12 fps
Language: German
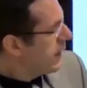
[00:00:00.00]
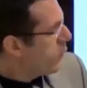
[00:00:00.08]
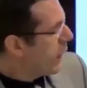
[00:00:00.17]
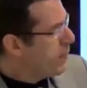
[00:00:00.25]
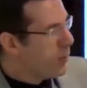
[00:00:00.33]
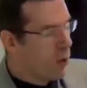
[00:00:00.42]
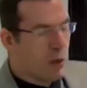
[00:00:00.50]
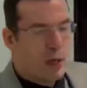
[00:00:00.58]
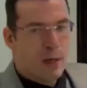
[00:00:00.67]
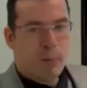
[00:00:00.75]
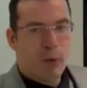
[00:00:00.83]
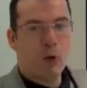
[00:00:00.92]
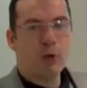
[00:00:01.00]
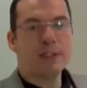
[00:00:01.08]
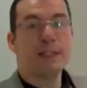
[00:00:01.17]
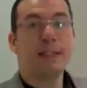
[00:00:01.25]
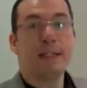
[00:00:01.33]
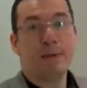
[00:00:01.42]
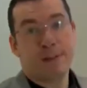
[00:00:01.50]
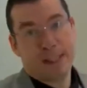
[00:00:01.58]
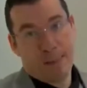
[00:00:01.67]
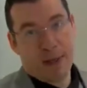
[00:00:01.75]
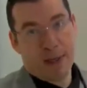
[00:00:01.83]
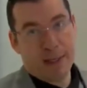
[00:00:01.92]
Rainbow positiv
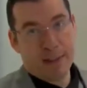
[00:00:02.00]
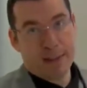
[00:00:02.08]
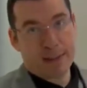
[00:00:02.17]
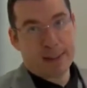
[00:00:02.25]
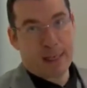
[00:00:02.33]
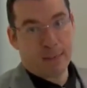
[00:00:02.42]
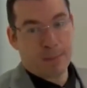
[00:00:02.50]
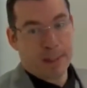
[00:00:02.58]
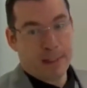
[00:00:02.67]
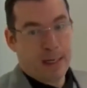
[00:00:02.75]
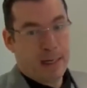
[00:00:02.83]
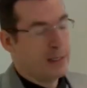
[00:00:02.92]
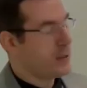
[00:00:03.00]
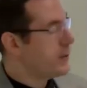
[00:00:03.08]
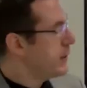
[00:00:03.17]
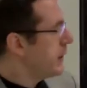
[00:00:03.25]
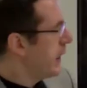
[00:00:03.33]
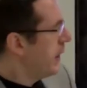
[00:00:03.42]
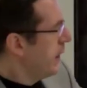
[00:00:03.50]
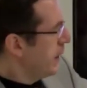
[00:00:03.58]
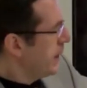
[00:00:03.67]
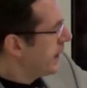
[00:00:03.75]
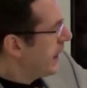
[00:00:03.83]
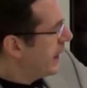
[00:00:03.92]
separiert ist, sagt man. Ja, also Sie sehen,
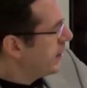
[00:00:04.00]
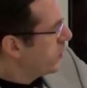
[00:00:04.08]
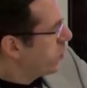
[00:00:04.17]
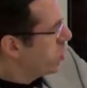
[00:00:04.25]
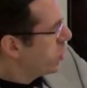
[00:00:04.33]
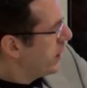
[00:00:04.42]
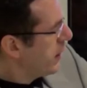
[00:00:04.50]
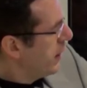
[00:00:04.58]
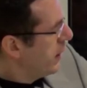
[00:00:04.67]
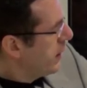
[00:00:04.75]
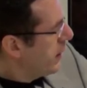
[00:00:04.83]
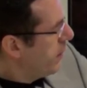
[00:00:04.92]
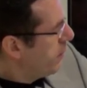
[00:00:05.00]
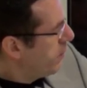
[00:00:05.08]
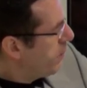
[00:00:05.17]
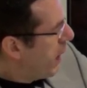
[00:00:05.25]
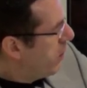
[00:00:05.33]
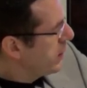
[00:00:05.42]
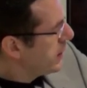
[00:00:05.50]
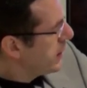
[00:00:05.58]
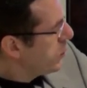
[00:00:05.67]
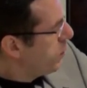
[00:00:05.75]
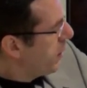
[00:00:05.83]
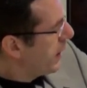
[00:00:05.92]
die kleinen Durchschnitte ähm, bauen sich
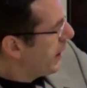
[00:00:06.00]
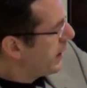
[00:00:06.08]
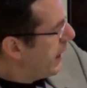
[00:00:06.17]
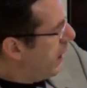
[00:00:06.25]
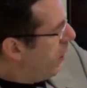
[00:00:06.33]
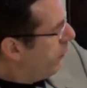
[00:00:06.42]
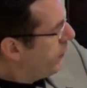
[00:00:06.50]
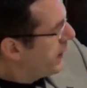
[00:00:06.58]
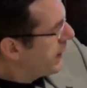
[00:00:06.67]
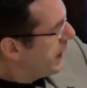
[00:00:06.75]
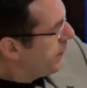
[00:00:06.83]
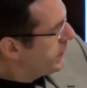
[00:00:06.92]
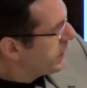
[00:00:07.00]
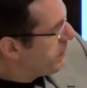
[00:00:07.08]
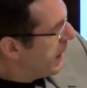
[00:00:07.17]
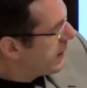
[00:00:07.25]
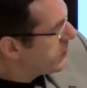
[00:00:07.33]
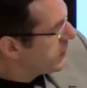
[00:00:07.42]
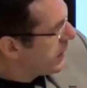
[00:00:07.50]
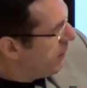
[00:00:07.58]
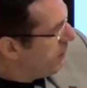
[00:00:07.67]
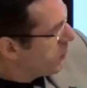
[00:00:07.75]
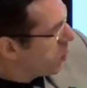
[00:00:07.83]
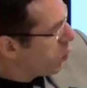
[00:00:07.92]
übereinander auf. Hier kippen sie mal
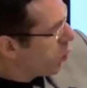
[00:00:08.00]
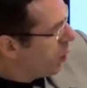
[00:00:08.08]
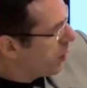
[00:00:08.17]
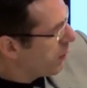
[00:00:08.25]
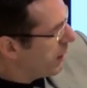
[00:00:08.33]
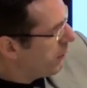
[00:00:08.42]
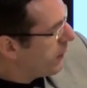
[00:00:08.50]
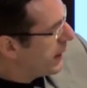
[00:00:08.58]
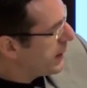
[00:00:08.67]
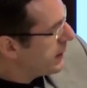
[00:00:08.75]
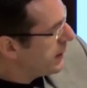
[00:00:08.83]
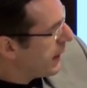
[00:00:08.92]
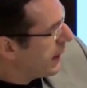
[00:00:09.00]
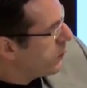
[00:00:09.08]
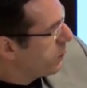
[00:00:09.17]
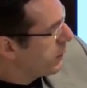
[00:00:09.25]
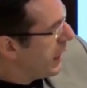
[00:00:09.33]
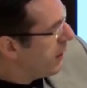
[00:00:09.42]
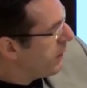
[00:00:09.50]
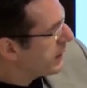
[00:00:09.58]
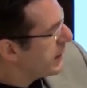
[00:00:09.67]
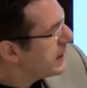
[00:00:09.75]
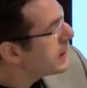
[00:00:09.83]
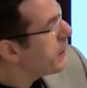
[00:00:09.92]
zusammen. Hier könnte man vielleicht eine Trendumkehr
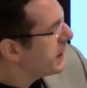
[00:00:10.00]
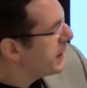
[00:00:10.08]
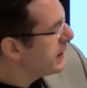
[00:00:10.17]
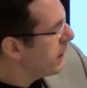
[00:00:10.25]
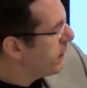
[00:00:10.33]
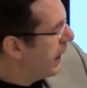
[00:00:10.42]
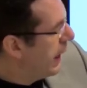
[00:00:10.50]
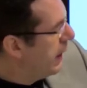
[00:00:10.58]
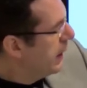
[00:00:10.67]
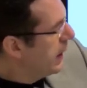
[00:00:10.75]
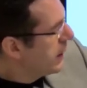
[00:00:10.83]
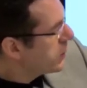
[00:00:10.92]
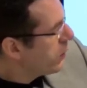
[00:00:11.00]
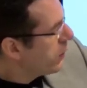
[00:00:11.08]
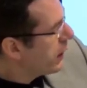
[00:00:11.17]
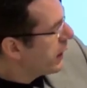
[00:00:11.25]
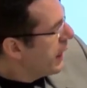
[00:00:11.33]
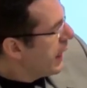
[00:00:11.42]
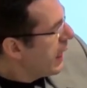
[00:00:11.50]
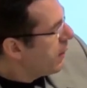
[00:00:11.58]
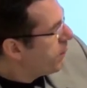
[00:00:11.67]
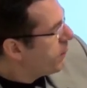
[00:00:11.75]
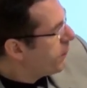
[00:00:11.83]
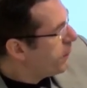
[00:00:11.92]
erwarten, ist aber nicht der Fall, sondern er
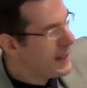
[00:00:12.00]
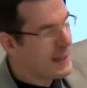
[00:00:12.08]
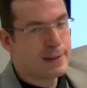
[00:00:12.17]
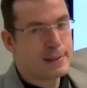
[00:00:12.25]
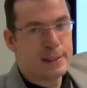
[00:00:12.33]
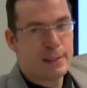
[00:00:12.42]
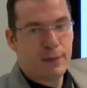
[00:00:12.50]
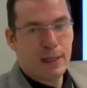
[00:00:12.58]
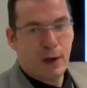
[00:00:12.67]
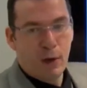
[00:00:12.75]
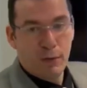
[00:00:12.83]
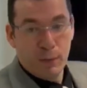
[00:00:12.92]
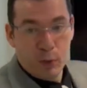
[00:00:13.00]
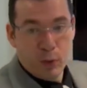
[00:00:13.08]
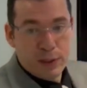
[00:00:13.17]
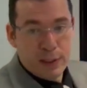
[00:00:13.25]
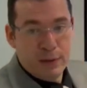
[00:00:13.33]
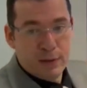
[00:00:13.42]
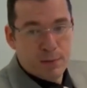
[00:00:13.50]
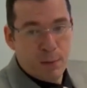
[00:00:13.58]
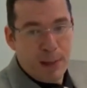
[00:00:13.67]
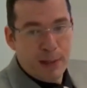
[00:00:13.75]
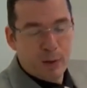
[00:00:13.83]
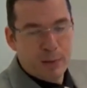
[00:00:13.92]
fächert sich wieder auf. Und positives
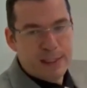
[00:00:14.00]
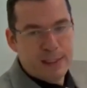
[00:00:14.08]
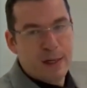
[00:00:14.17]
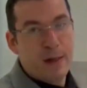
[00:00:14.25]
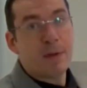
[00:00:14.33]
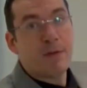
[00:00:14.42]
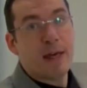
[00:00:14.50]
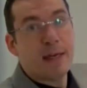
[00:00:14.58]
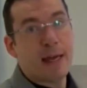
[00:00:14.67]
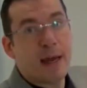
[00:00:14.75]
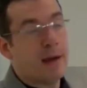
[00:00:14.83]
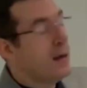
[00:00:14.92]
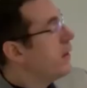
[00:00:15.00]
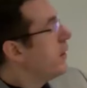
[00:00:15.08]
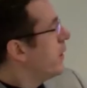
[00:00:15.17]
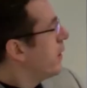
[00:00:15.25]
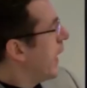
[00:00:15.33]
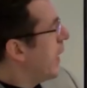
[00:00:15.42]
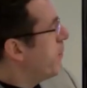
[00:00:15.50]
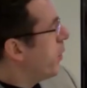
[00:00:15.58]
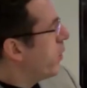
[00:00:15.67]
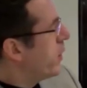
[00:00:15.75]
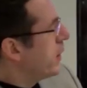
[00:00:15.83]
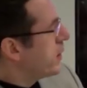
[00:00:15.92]
Momentum ist, wenn der äh,
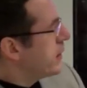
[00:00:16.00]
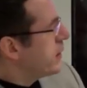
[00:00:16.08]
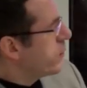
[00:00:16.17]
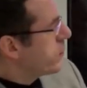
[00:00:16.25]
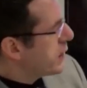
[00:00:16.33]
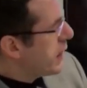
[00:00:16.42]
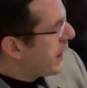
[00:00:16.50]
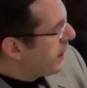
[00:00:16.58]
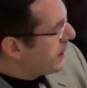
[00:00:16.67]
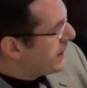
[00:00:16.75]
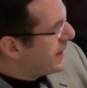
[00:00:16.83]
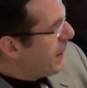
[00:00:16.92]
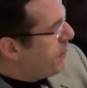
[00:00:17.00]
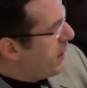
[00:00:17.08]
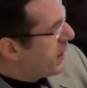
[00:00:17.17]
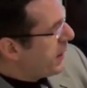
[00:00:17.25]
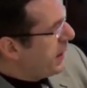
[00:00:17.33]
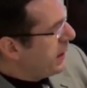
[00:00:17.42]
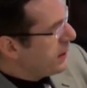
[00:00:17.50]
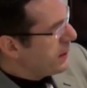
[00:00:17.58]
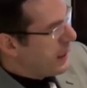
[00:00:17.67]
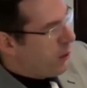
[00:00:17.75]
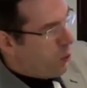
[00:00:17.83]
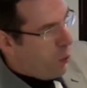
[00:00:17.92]
Rainbow sich sich sozusagen separiert
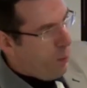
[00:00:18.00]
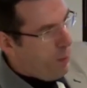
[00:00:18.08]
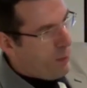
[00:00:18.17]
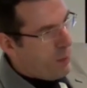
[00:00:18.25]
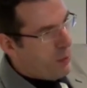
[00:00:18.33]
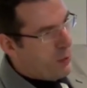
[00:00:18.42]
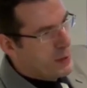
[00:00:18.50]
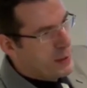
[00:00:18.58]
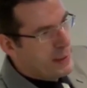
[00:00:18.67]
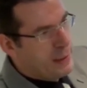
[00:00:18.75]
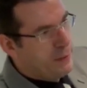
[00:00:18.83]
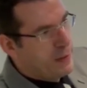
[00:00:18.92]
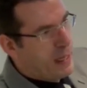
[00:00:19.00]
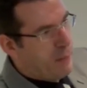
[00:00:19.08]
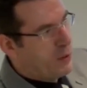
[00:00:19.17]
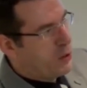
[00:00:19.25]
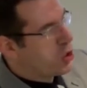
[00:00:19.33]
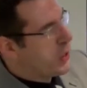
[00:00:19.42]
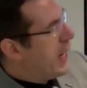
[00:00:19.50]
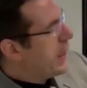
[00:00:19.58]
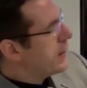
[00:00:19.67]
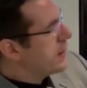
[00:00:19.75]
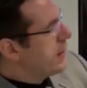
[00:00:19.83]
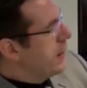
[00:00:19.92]
nach oben positiv, dann haben wir
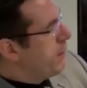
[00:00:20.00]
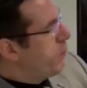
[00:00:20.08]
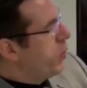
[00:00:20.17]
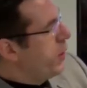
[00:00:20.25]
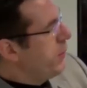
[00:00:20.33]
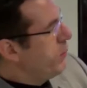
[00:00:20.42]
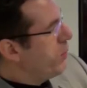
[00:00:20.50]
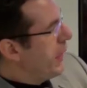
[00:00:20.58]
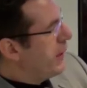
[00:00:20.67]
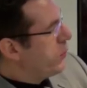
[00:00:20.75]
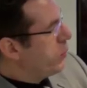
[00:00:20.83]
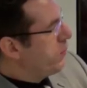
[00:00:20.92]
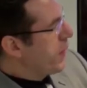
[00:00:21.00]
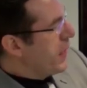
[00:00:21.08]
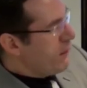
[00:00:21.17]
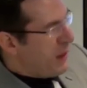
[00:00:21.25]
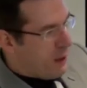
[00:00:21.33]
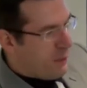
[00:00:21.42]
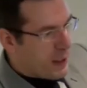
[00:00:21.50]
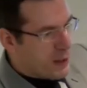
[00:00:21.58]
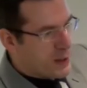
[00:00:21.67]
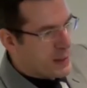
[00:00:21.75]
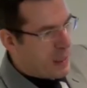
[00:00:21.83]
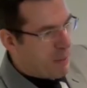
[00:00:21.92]
starkes Bullenmomentum. Wenn er wieder
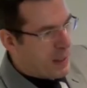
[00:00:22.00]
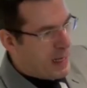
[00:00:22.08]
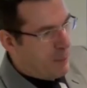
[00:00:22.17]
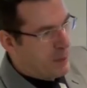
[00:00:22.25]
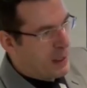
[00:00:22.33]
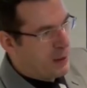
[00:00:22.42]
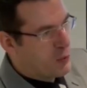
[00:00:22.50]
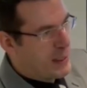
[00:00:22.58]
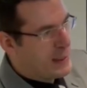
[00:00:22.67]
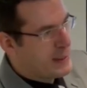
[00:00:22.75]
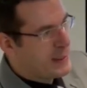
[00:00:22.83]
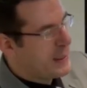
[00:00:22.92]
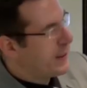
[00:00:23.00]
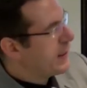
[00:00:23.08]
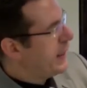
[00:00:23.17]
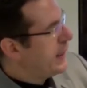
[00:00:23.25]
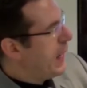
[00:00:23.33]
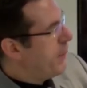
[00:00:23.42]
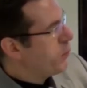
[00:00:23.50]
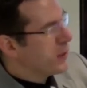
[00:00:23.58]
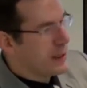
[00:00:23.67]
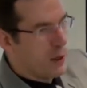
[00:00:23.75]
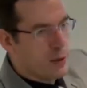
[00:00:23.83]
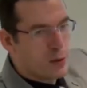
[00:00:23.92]
zusammenklappt, dann schwächt sich der Trend ab und
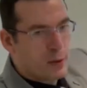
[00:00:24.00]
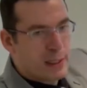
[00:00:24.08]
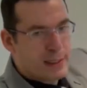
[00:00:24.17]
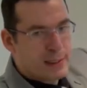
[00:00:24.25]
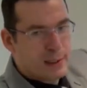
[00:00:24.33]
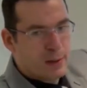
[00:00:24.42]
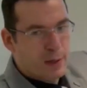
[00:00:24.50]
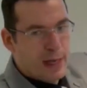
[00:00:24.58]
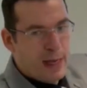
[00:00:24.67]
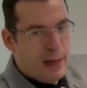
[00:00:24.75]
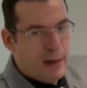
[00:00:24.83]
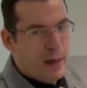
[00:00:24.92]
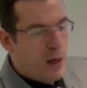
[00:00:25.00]
genauso geht das hin und her.